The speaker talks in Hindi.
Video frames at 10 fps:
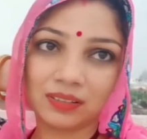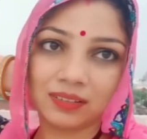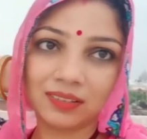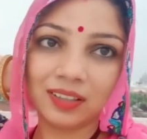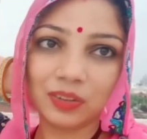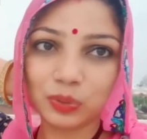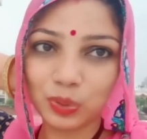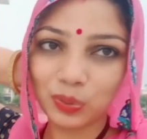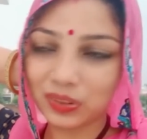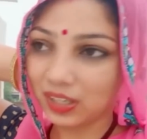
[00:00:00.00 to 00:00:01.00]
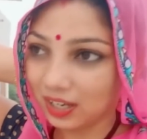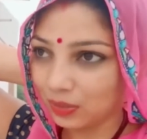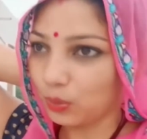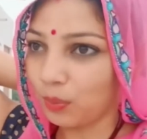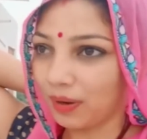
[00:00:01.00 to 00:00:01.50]
और जो औरतें खेतों
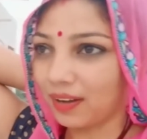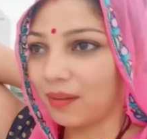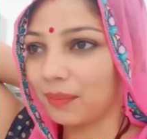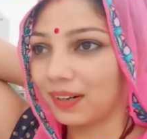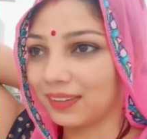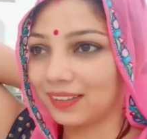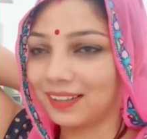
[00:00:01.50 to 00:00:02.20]
में काम करती है